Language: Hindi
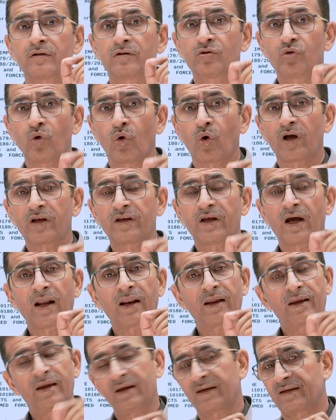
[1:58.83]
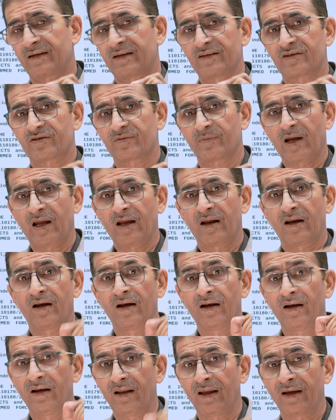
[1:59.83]
2021 में
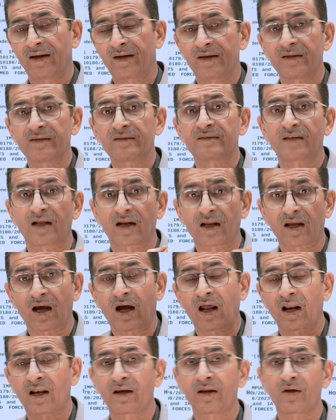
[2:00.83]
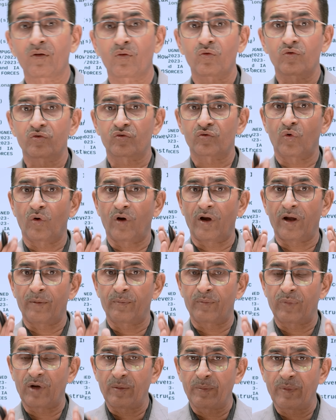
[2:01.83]
लेकिन सरकार ने उसको
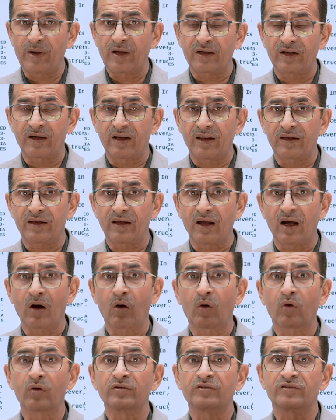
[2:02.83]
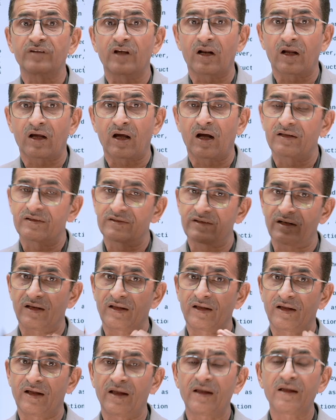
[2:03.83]
इम्प्लीमेंट नहीं किया और सरकार
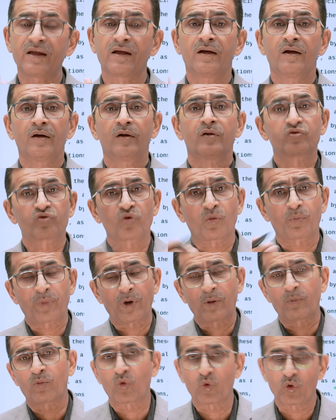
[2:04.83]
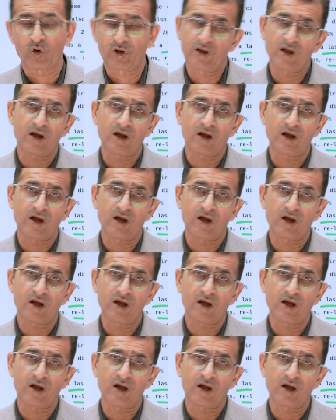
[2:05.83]
चली गई सुप्रीम कोर्ट के